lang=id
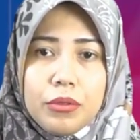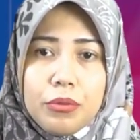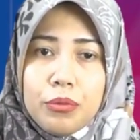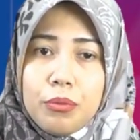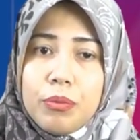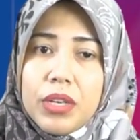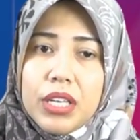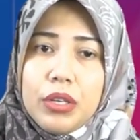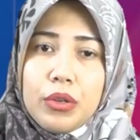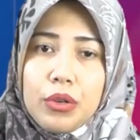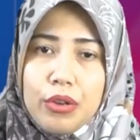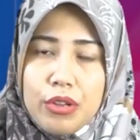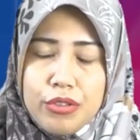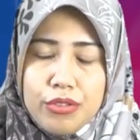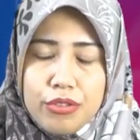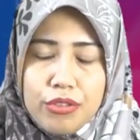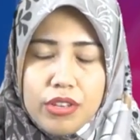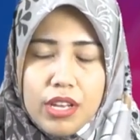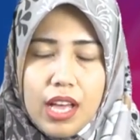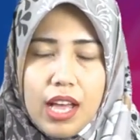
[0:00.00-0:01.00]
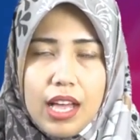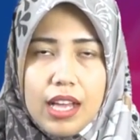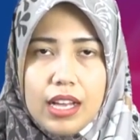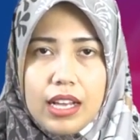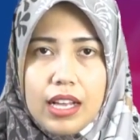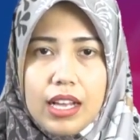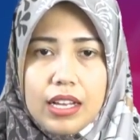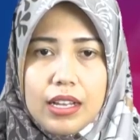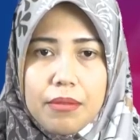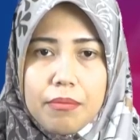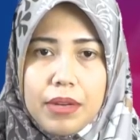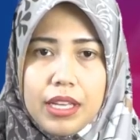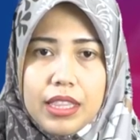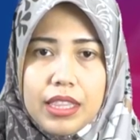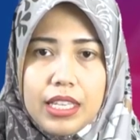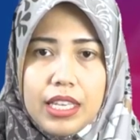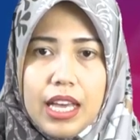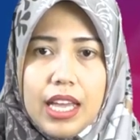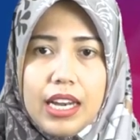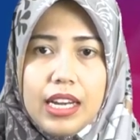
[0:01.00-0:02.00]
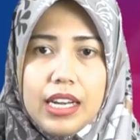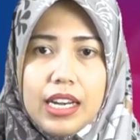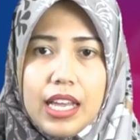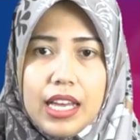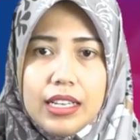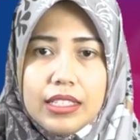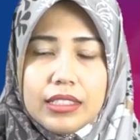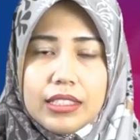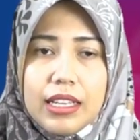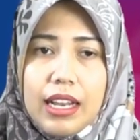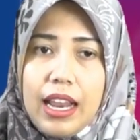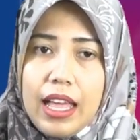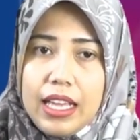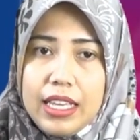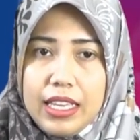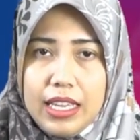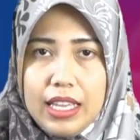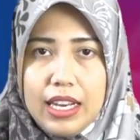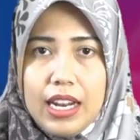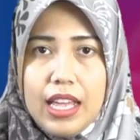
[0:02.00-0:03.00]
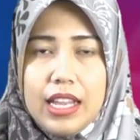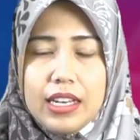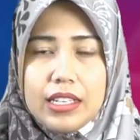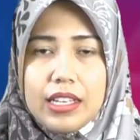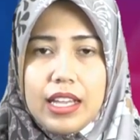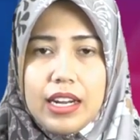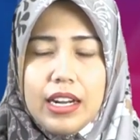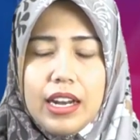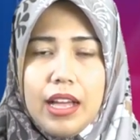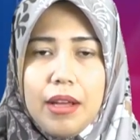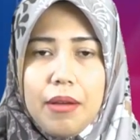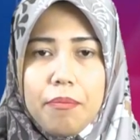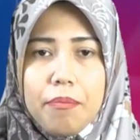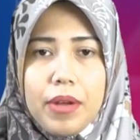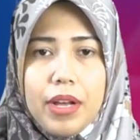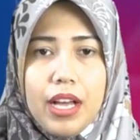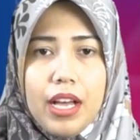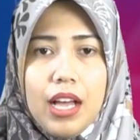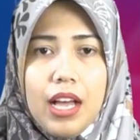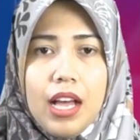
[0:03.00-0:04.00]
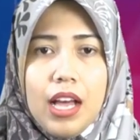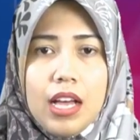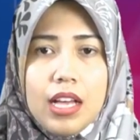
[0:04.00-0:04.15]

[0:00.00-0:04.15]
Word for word: menurun juga angka kematian dan kelahiran. Karena apa?